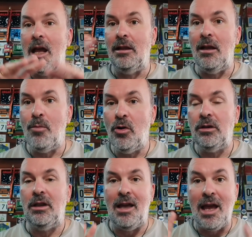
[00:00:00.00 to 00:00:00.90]
el
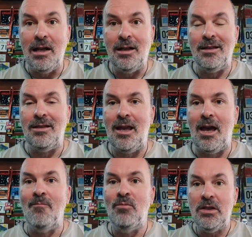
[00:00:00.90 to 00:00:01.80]
deporte, el que
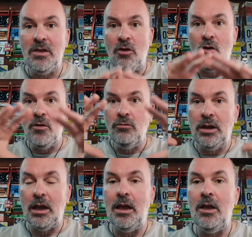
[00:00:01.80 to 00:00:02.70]
sea. Si no hay un
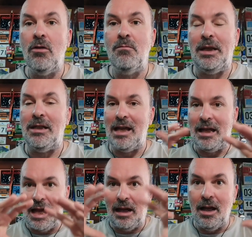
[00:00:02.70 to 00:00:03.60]
tejido
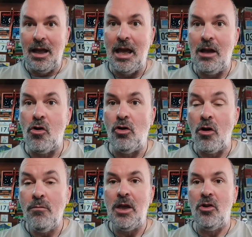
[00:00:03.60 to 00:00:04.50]
empresarial,
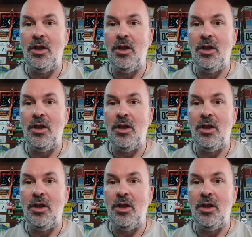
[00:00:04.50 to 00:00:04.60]
económico